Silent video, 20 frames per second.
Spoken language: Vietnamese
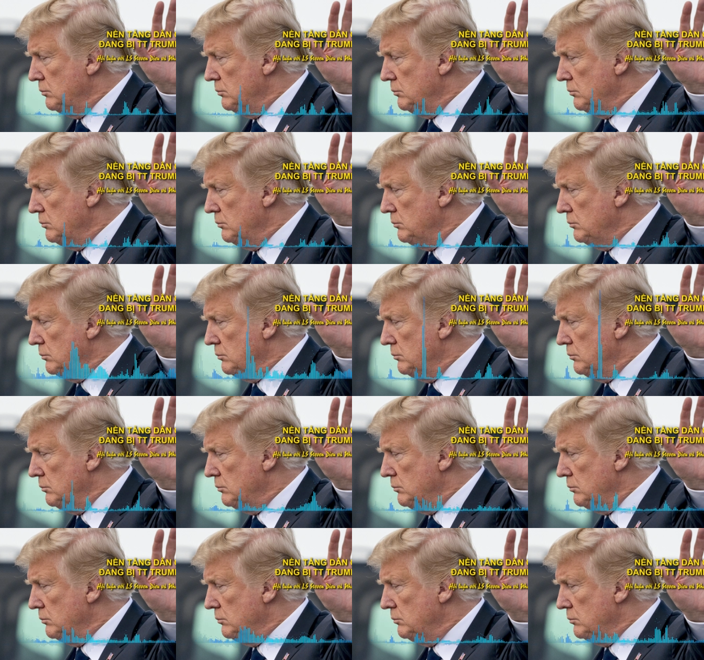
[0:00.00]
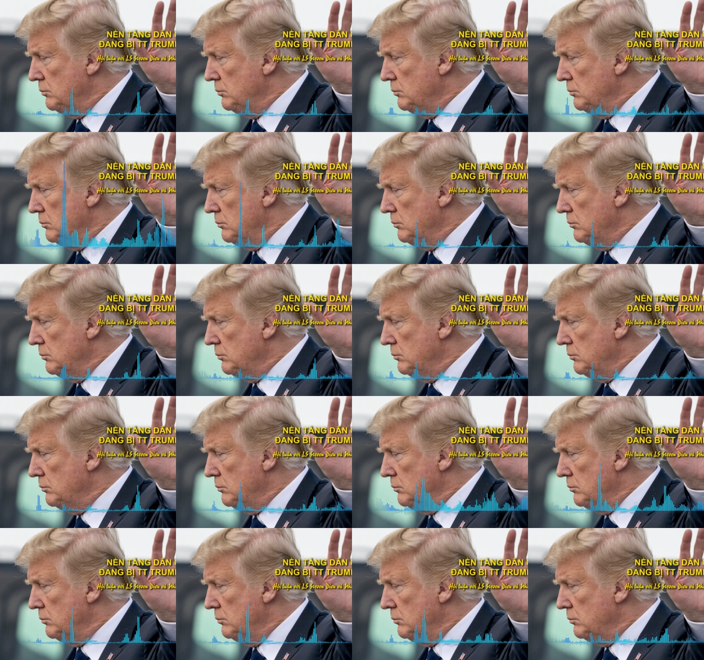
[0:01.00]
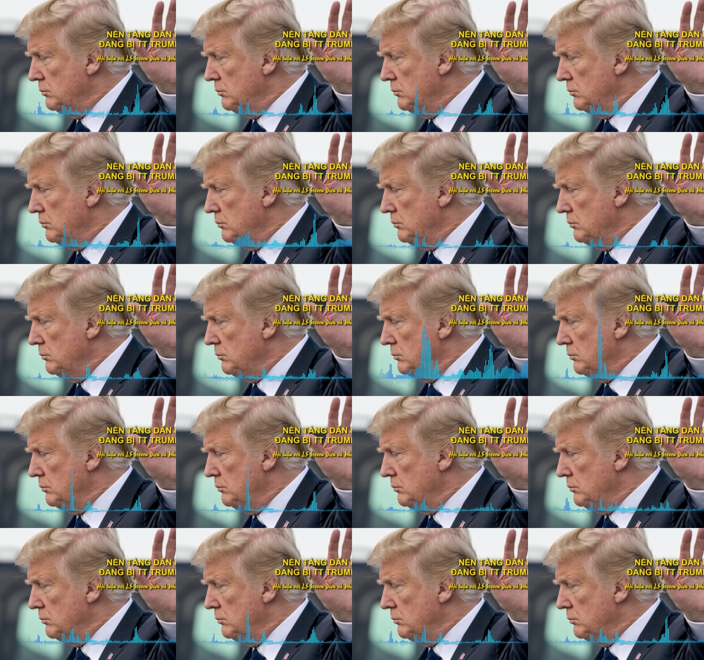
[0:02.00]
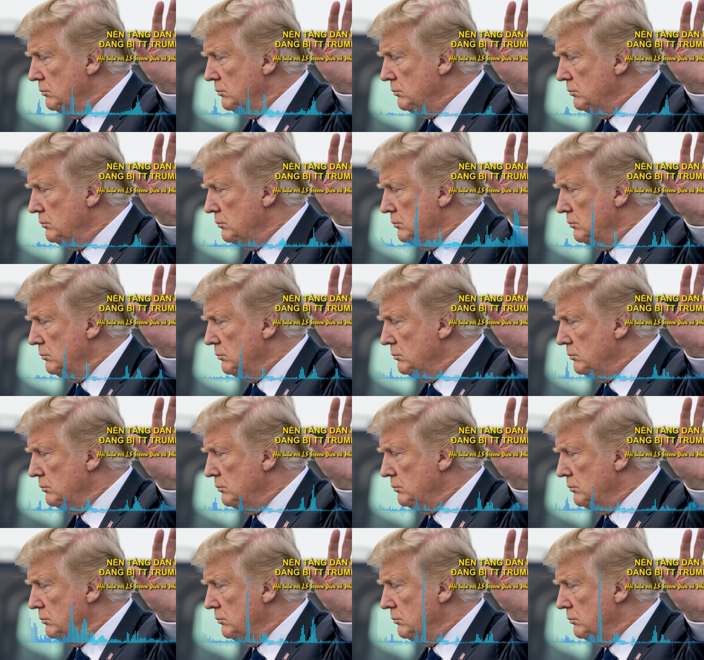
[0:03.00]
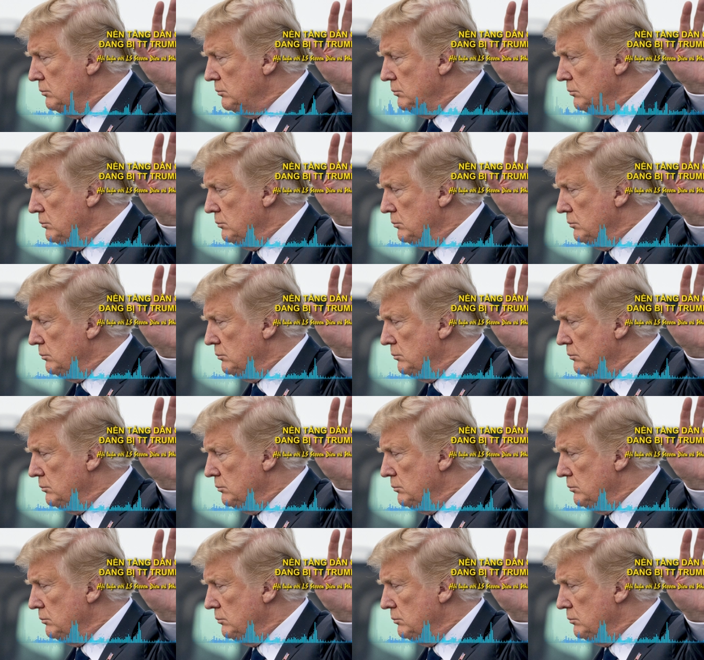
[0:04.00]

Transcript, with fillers: chương trình đó là bắt đầu năm 1979 đó là cái chương trình ODP